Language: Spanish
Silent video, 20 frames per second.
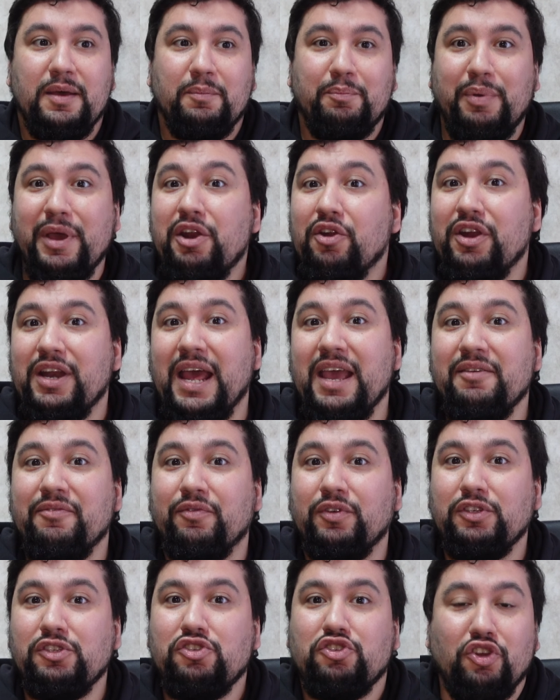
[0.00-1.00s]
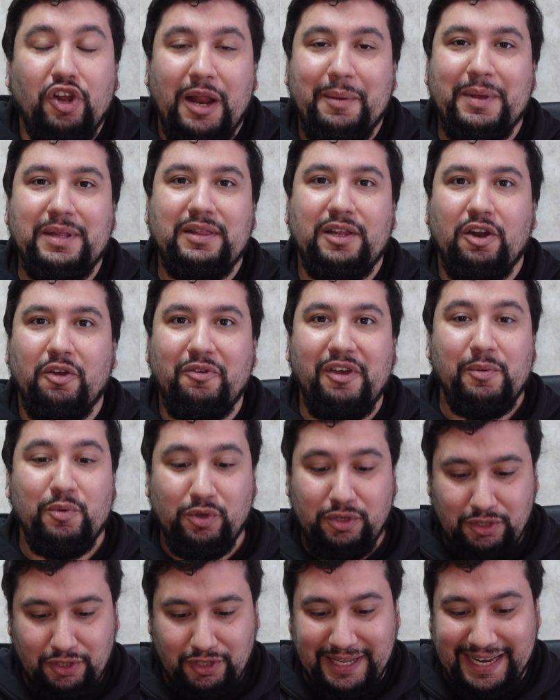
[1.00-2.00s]
Pero en iPhone solamente lo
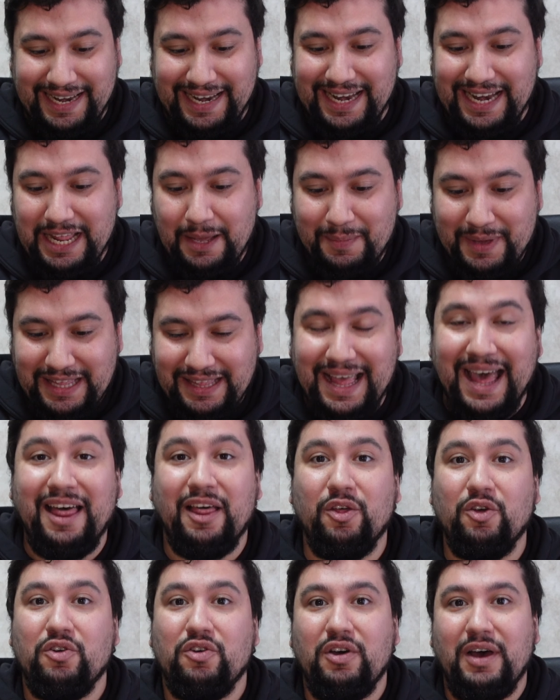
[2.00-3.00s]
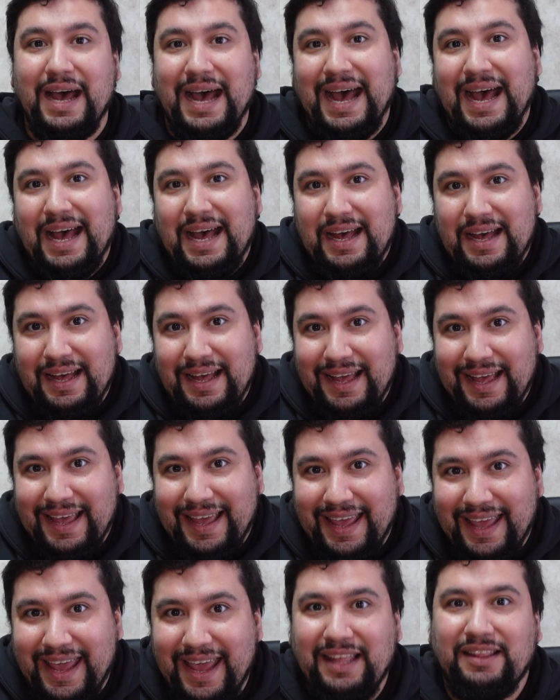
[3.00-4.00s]
vemos limitado a
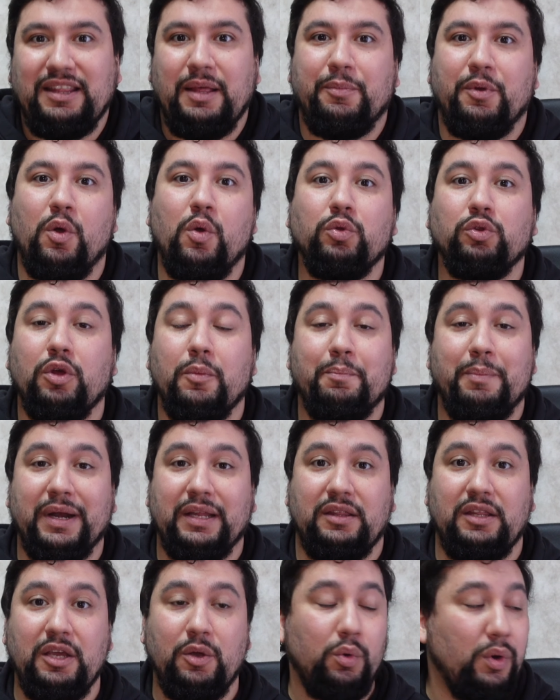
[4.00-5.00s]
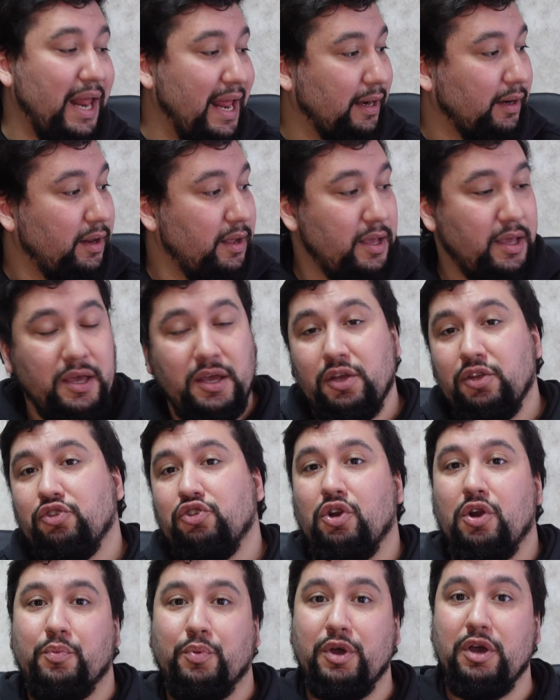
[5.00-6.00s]
este producto en particular.
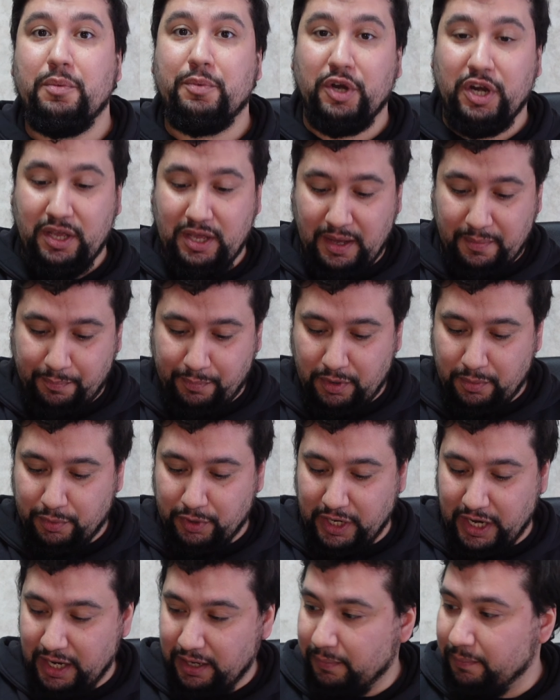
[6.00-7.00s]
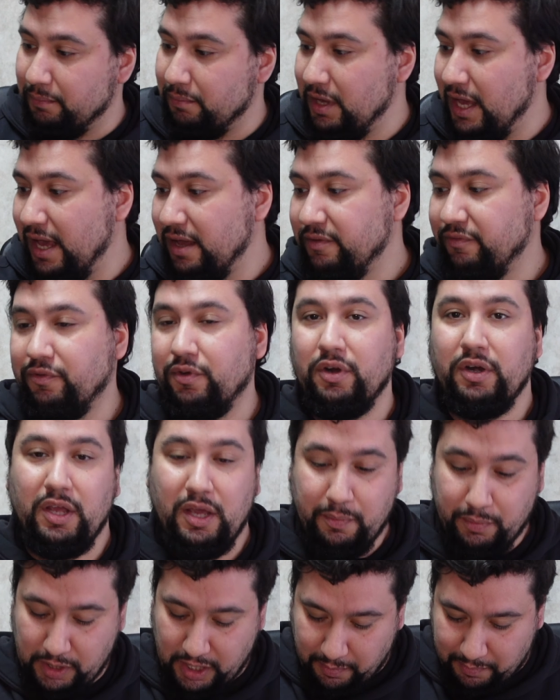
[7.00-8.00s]
Yo no puedo, por ejemplo, poner mi iPhone
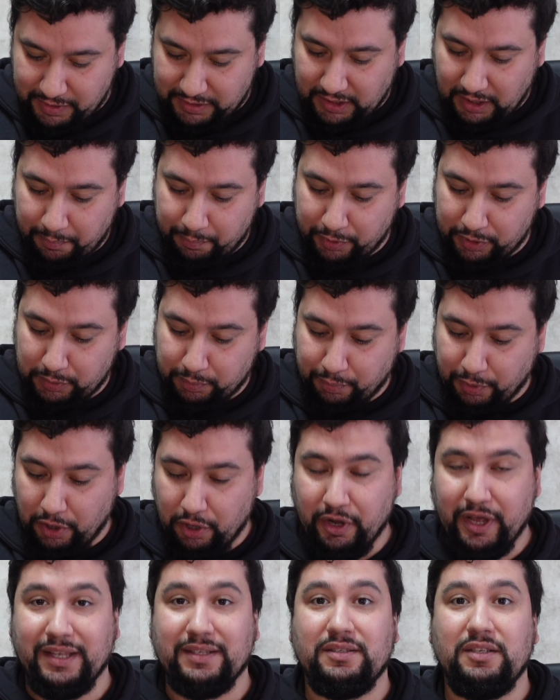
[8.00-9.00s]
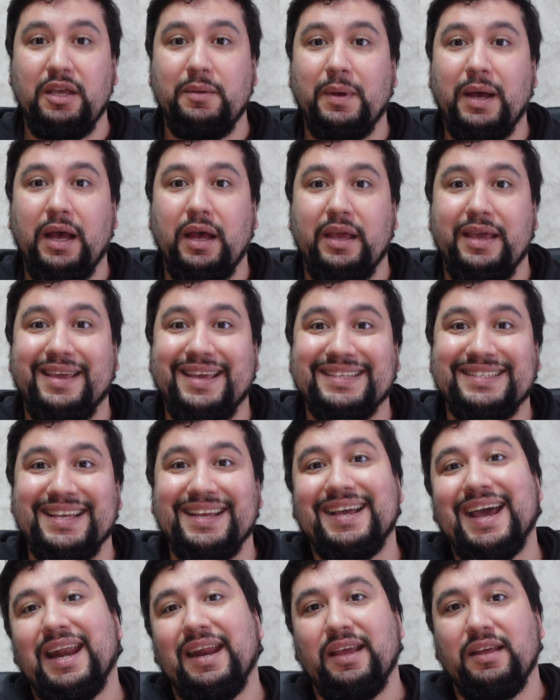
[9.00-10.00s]
y poner mis AirPods Pro encima y que
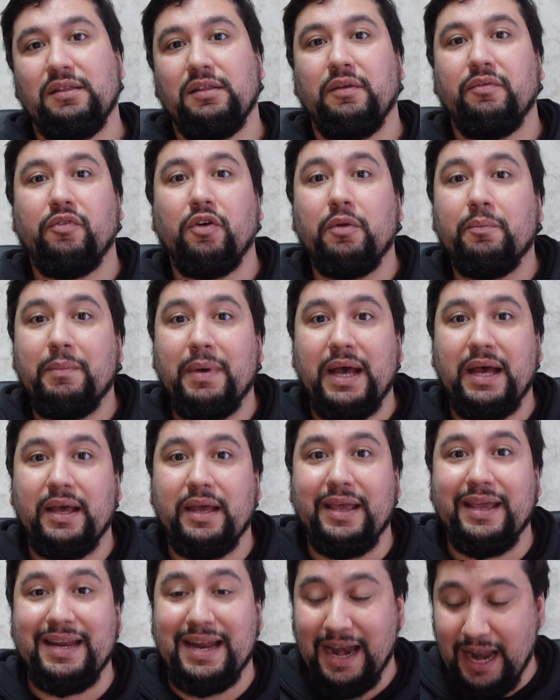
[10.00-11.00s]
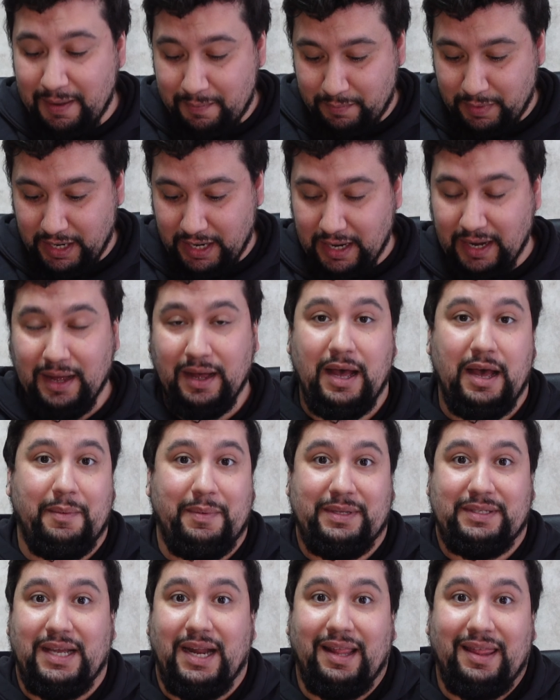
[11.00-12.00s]
se carguen de forma inalámbrica, a
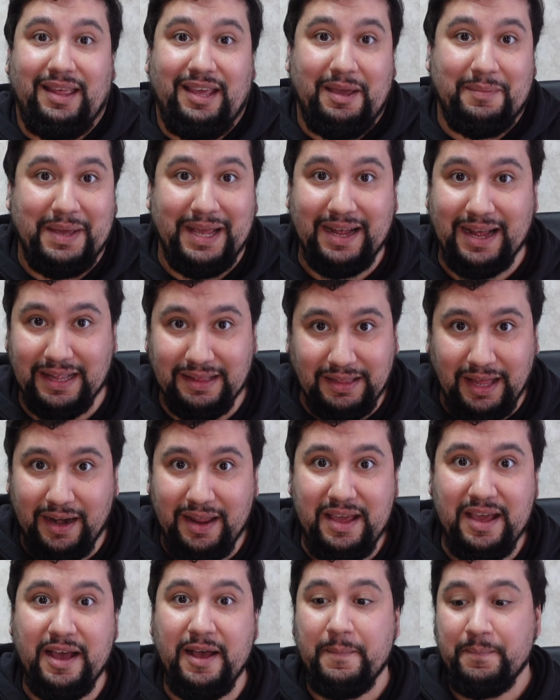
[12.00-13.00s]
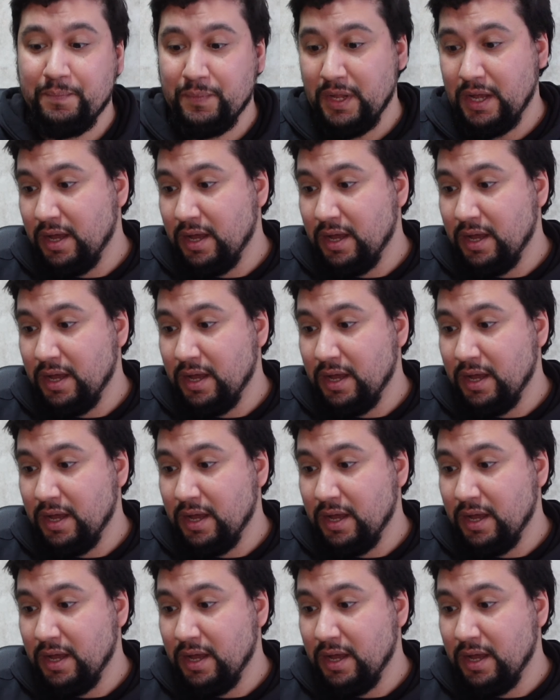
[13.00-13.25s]
pesar de que me encantaría.